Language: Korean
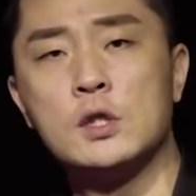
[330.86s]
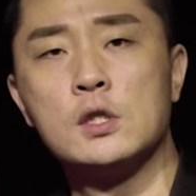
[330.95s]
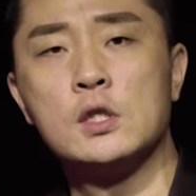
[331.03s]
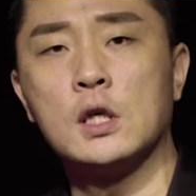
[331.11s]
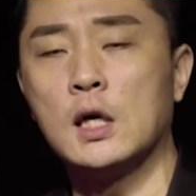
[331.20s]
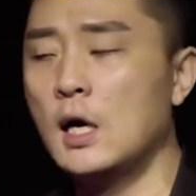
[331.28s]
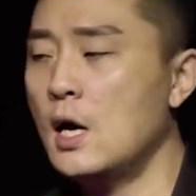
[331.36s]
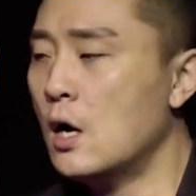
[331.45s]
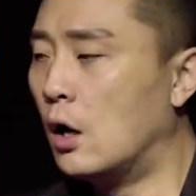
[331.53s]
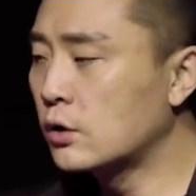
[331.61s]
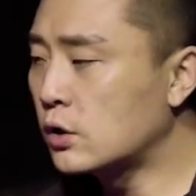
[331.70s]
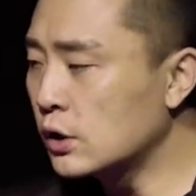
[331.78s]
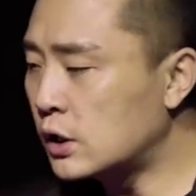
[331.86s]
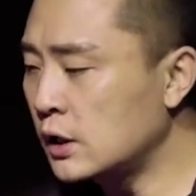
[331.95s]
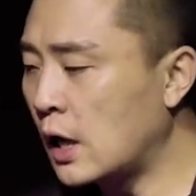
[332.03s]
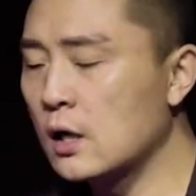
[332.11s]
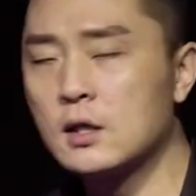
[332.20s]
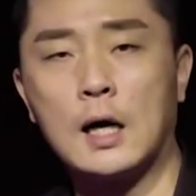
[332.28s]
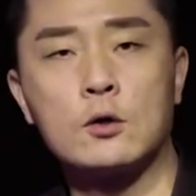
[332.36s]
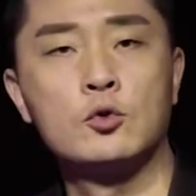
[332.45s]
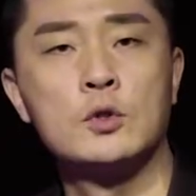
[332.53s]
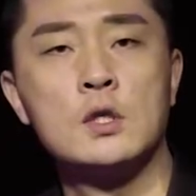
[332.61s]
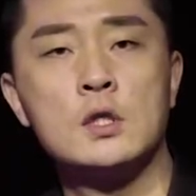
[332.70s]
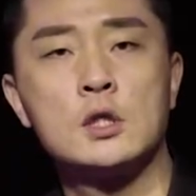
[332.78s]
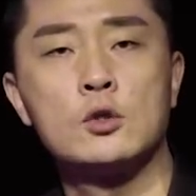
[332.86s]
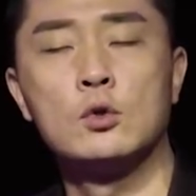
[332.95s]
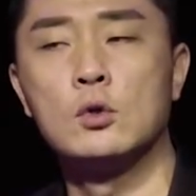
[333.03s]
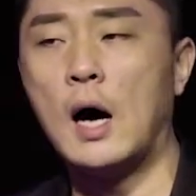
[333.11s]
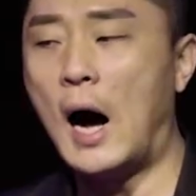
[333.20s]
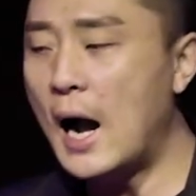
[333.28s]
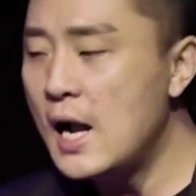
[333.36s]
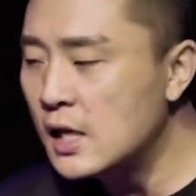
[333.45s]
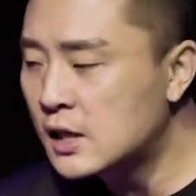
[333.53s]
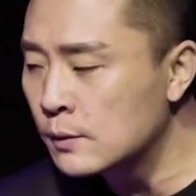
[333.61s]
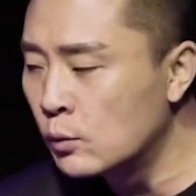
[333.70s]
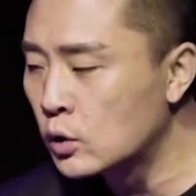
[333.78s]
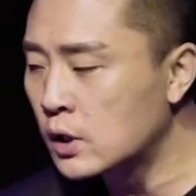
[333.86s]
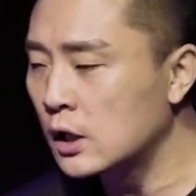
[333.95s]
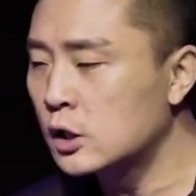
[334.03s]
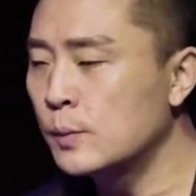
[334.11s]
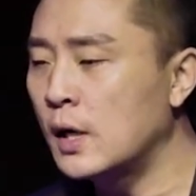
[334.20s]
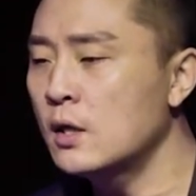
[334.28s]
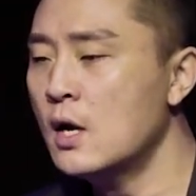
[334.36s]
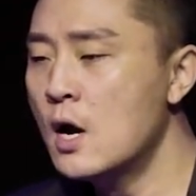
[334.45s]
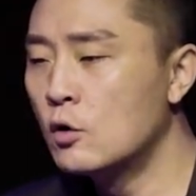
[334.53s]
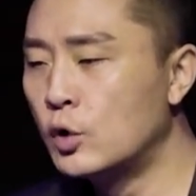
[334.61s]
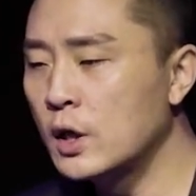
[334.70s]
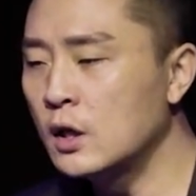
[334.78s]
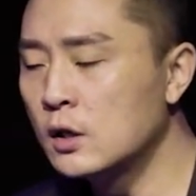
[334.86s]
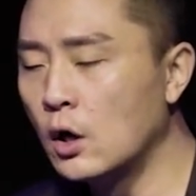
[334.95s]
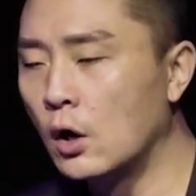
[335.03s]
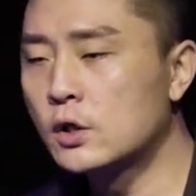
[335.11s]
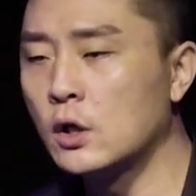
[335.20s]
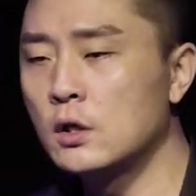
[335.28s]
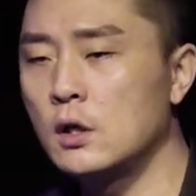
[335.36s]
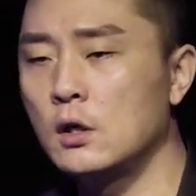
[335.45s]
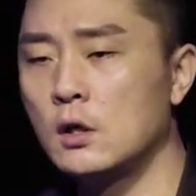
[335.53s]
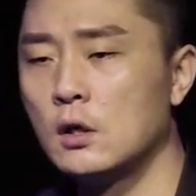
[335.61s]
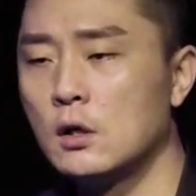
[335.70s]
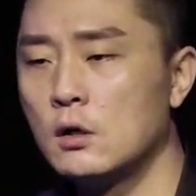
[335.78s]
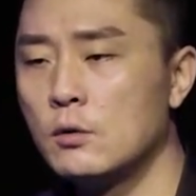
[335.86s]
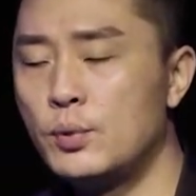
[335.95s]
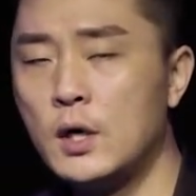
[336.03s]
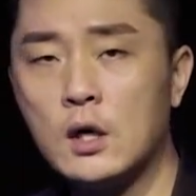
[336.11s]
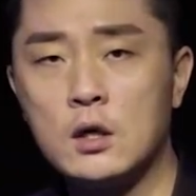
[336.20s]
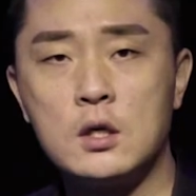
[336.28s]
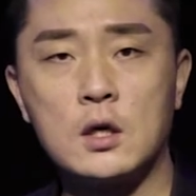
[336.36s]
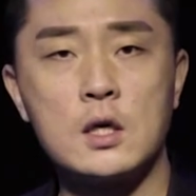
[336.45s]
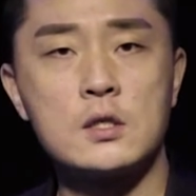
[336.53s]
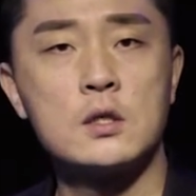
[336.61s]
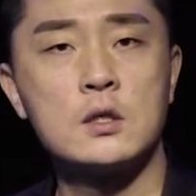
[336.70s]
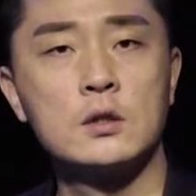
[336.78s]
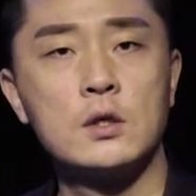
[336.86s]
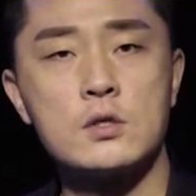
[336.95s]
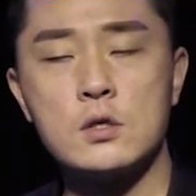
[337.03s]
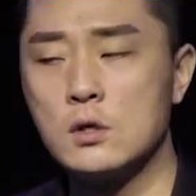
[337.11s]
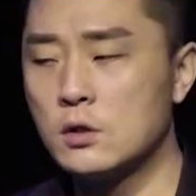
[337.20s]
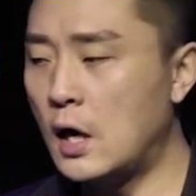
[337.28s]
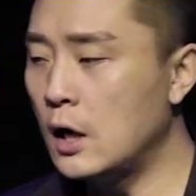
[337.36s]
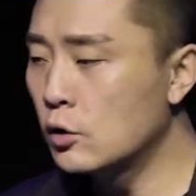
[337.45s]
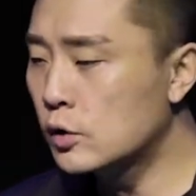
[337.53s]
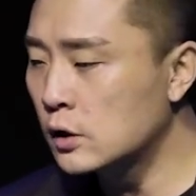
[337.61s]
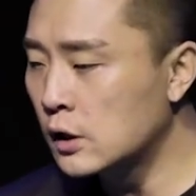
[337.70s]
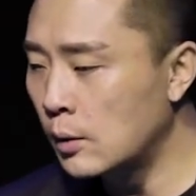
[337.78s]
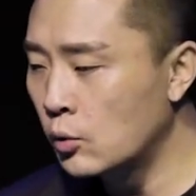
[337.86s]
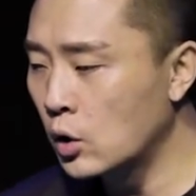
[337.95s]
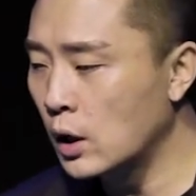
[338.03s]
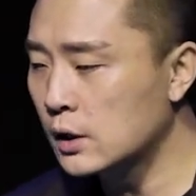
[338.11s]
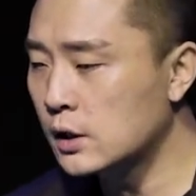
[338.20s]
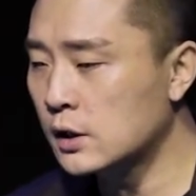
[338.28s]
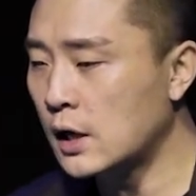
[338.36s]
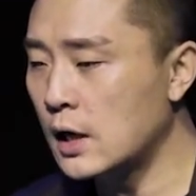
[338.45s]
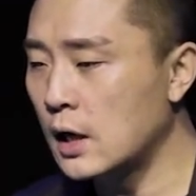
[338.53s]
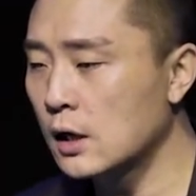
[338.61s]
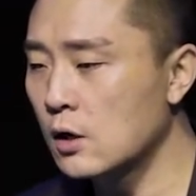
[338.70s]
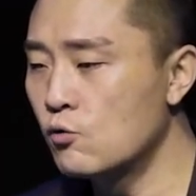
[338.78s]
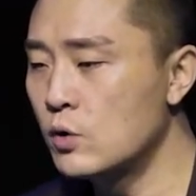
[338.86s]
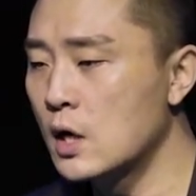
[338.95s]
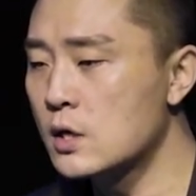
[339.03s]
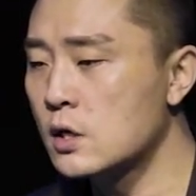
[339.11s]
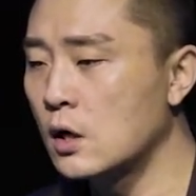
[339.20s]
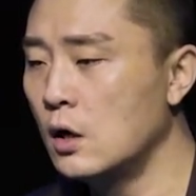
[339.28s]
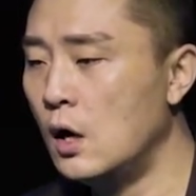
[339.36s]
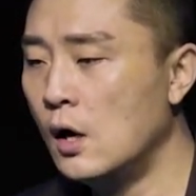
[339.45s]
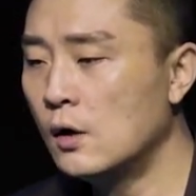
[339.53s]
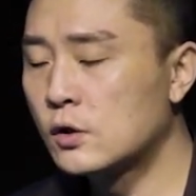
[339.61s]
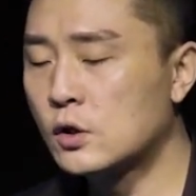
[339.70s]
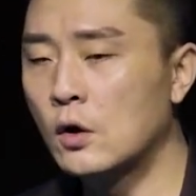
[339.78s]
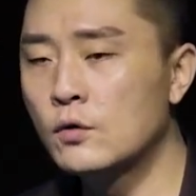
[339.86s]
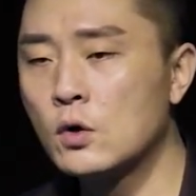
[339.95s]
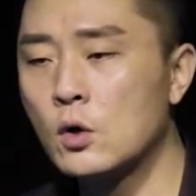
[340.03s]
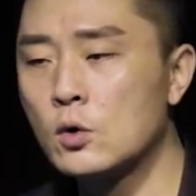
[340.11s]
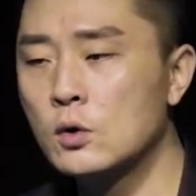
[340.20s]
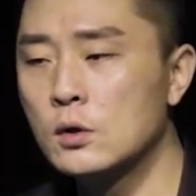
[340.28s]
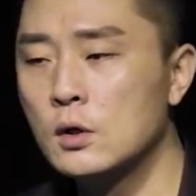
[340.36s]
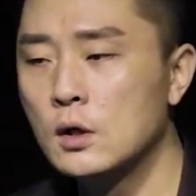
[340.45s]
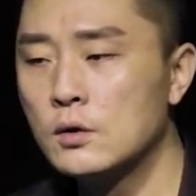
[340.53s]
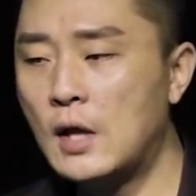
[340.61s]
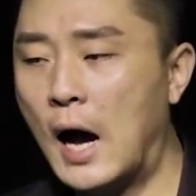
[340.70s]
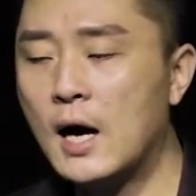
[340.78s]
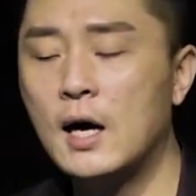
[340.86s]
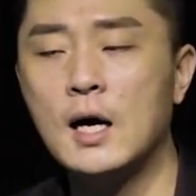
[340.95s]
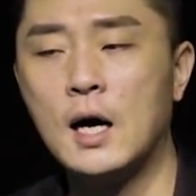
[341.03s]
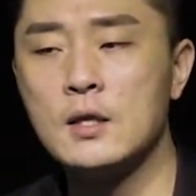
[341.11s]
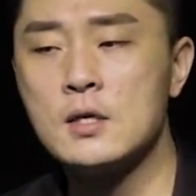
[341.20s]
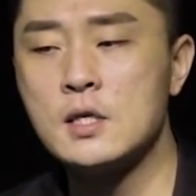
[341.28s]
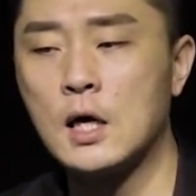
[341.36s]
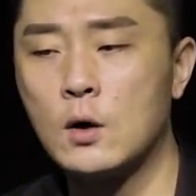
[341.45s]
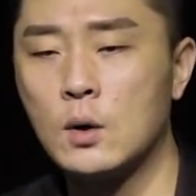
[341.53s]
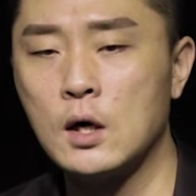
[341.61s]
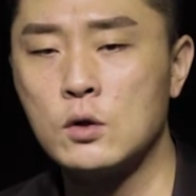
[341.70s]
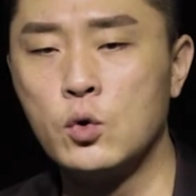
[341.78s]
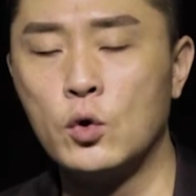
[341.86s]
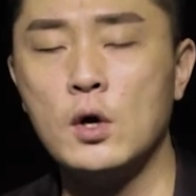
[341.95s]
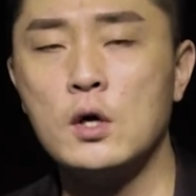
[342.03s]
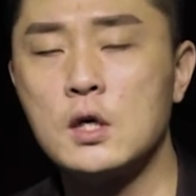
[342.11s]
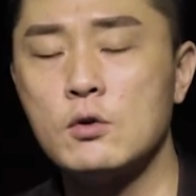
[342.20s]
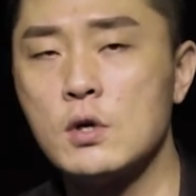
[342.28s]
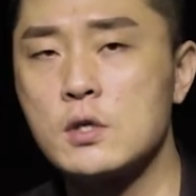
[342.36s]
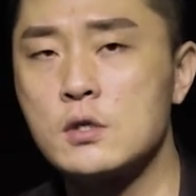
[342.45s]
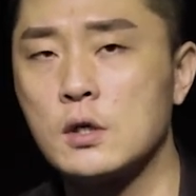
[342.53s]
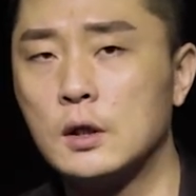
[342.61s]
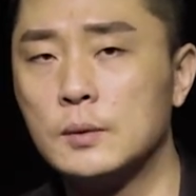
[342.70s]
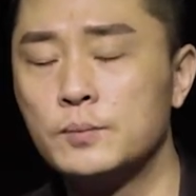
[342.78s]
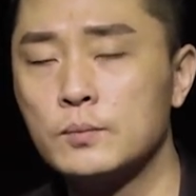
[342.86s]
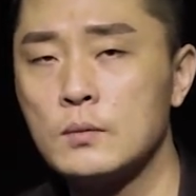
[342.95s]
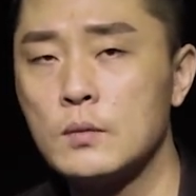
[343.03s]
있는지, 어떤 신앙을 갖고 있는지도 알지 못하지만 우리는 여전히 비행기 티켓을 끊어서 내 이웃을 내 몸과 같이 사랑하기 위해서 선교를 나가야 하는 상황에 놓여 있기도 했어요.